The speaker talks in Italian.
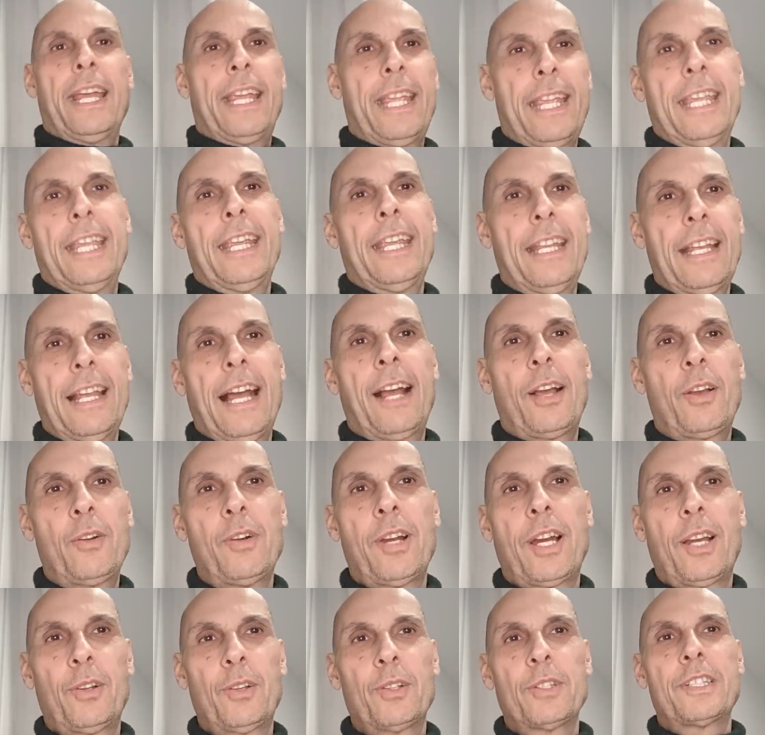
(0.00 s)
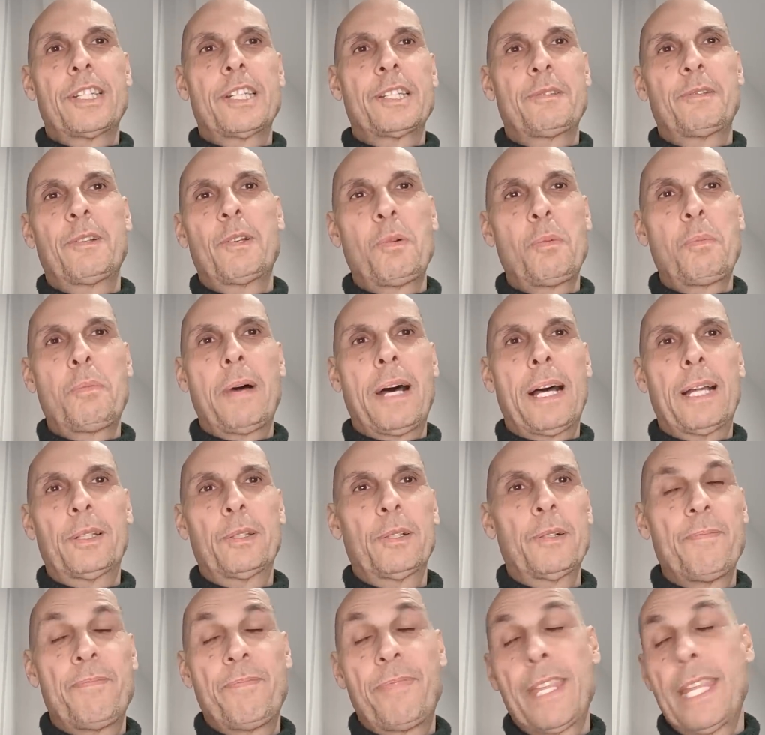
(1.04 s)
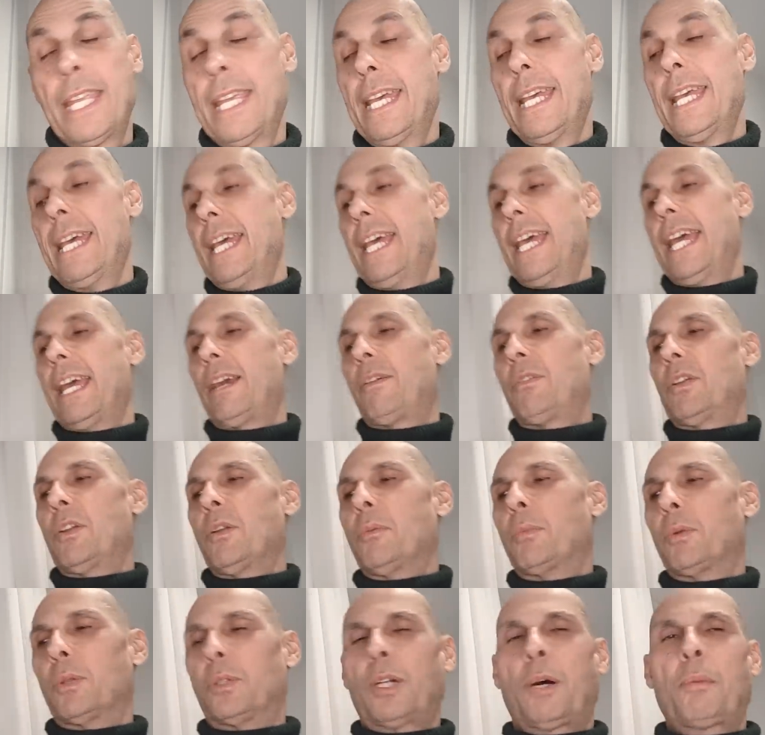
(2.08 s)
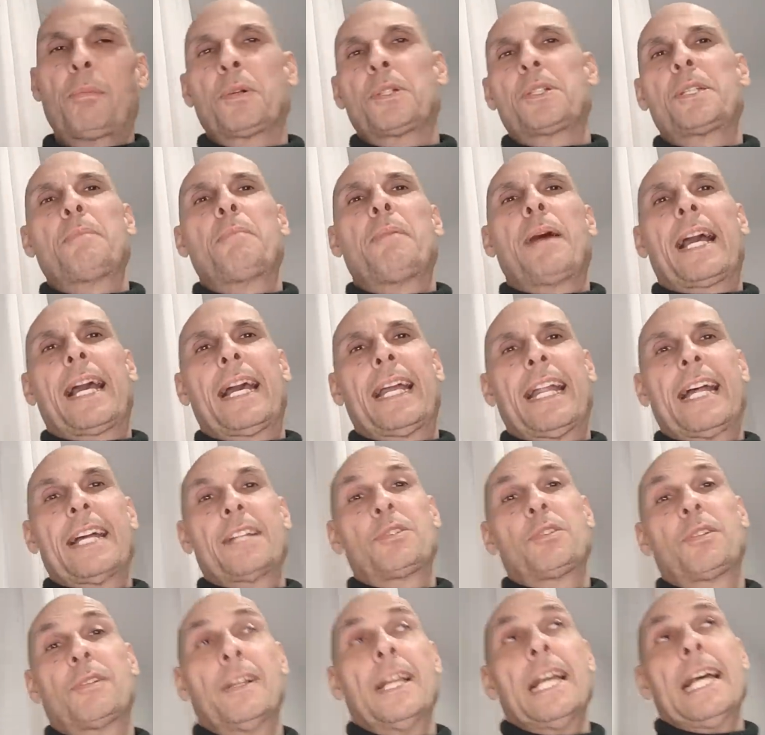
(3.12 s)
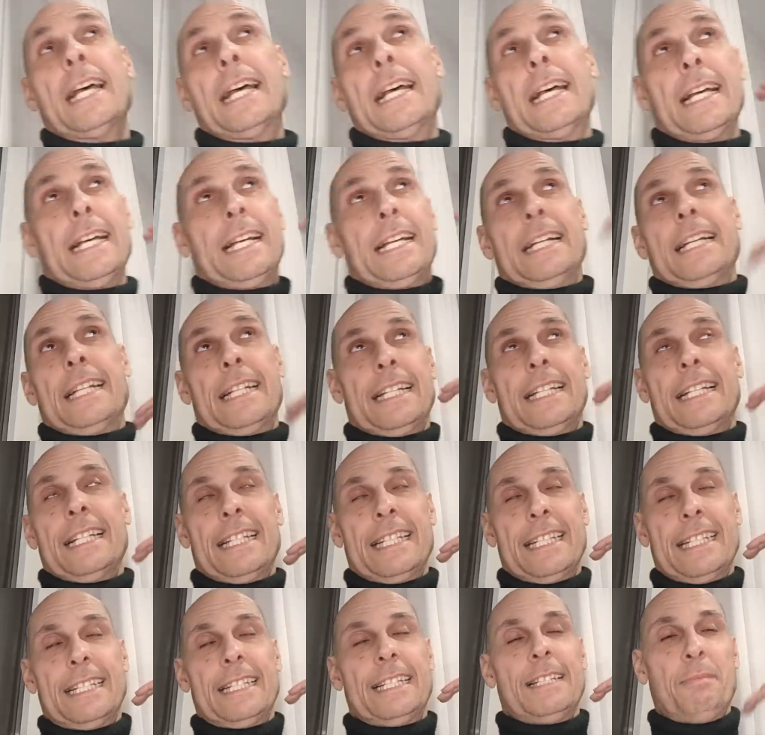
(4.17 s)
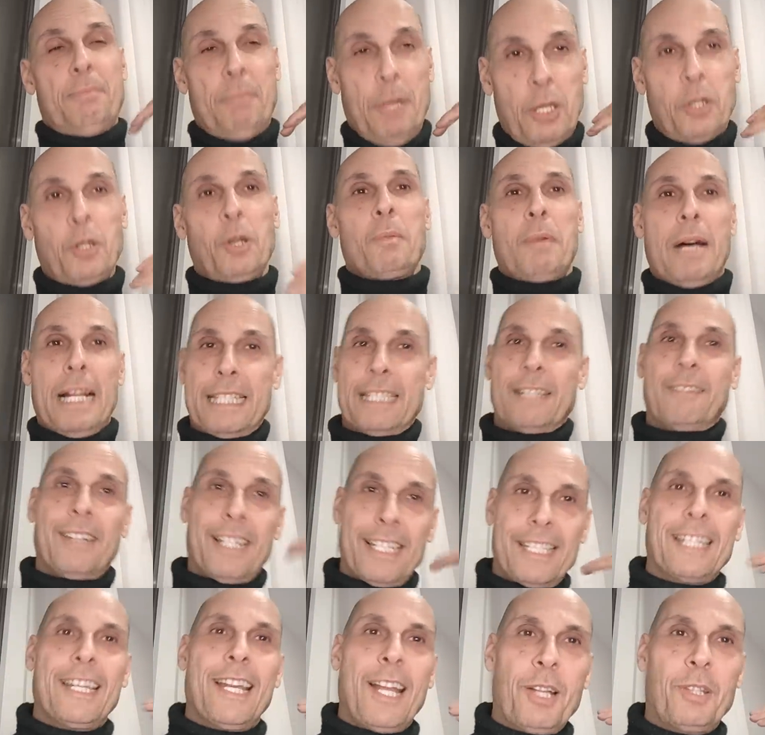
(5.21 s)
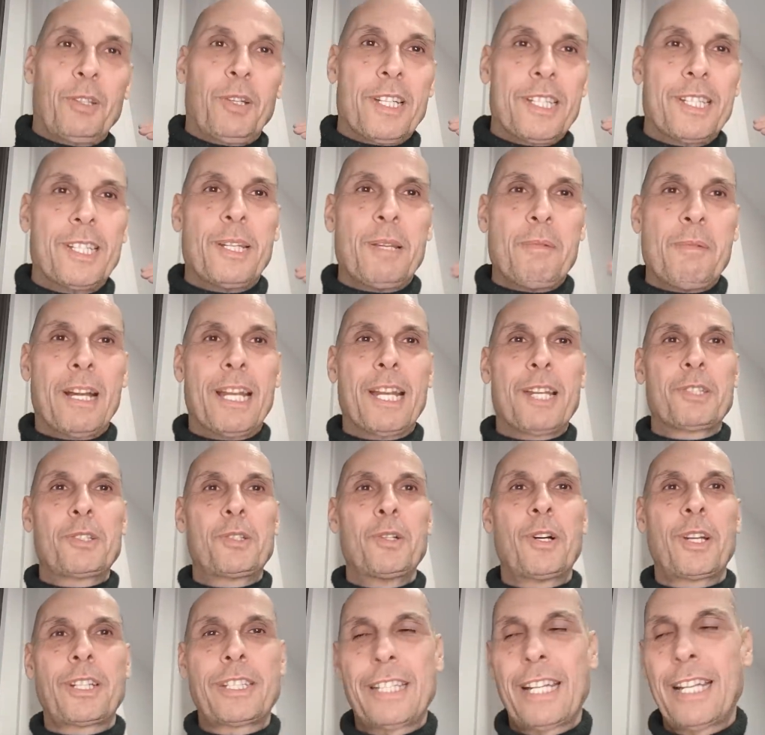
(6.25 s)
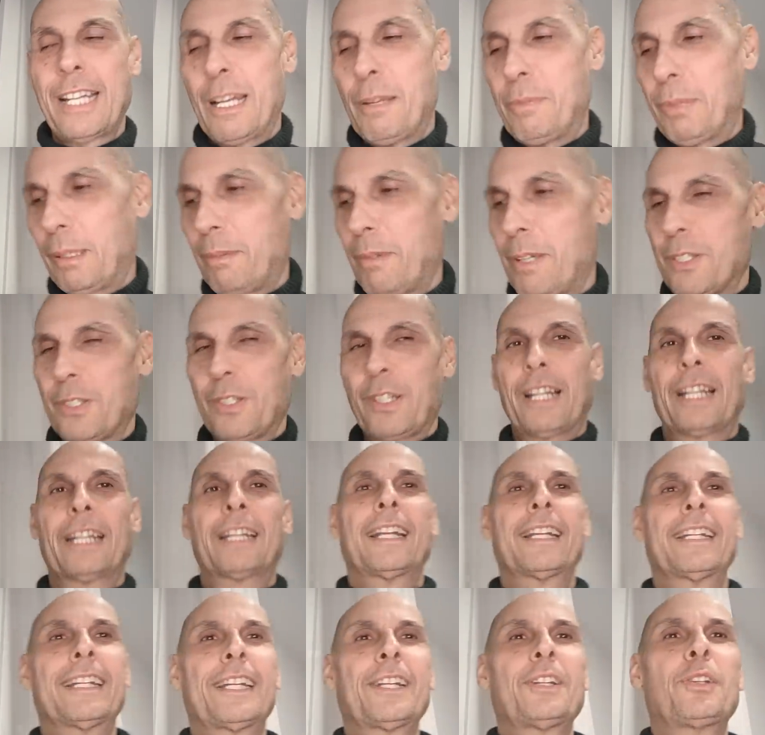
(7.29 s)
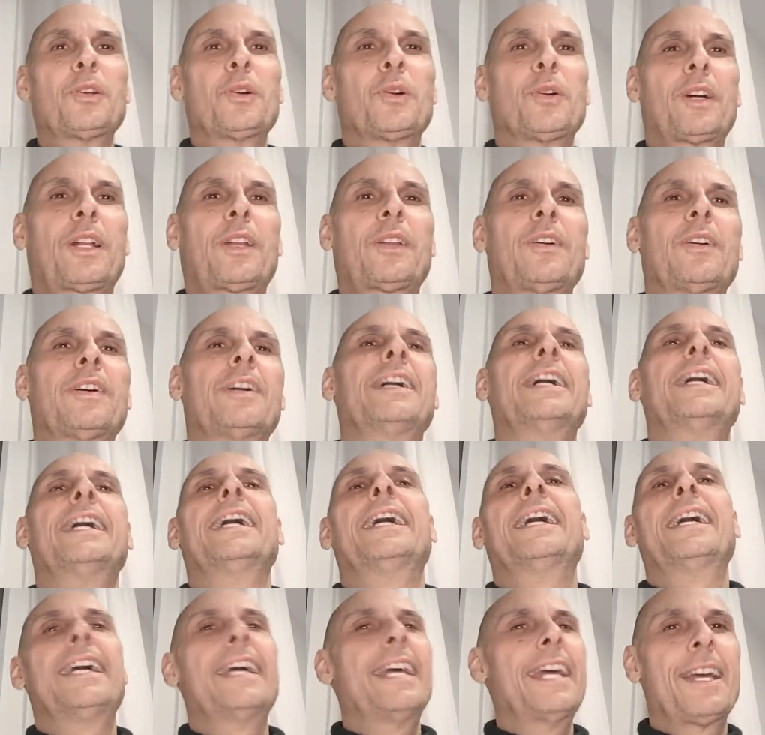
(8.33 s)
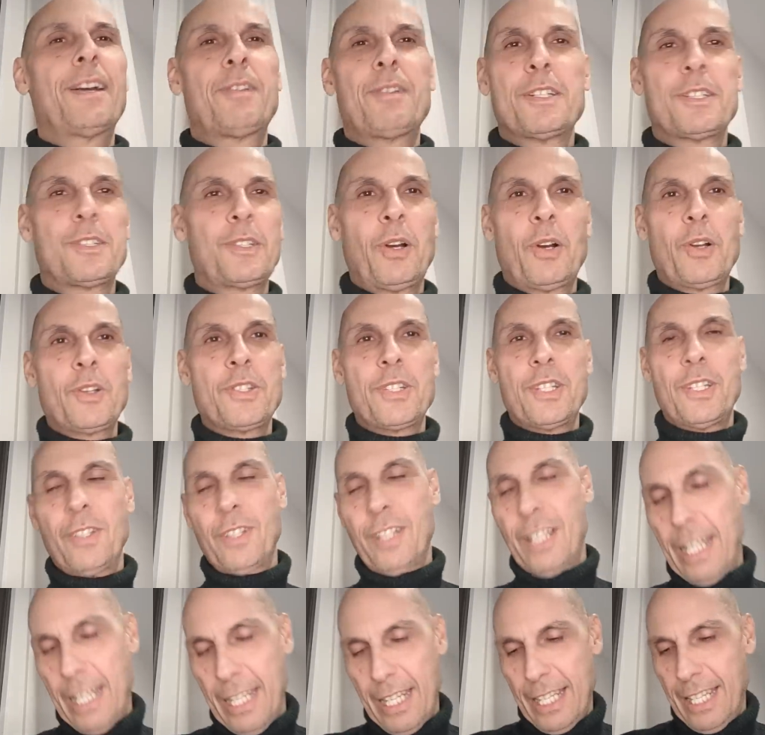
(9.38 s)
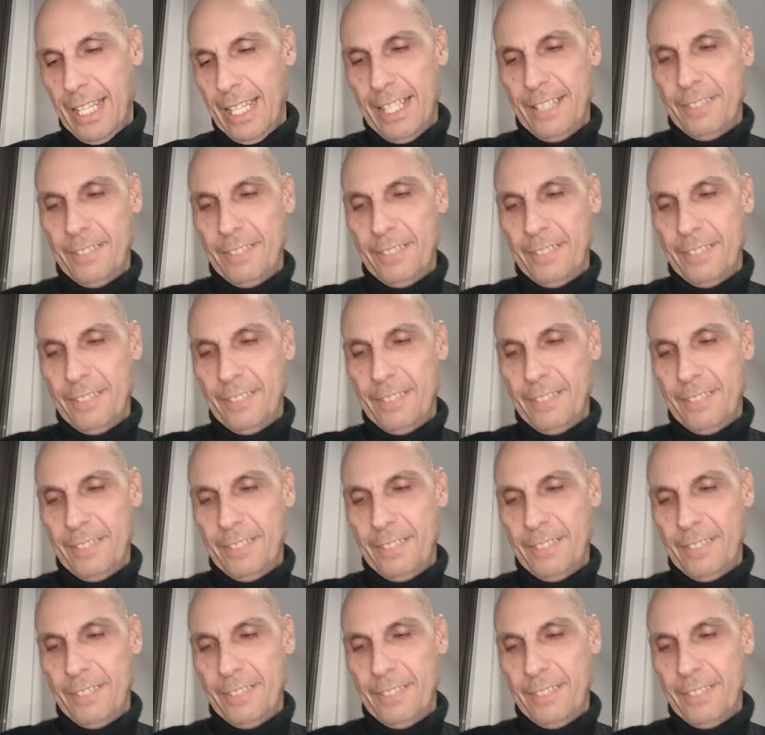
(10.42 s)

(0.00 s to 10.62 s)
e chi ancora non si è sviluppato e quindi purtroppo si paga dazio. Piccolo Buzz aveva segnato la settimana scorsa, la prima giornata di ritorno, e quest'oggi non,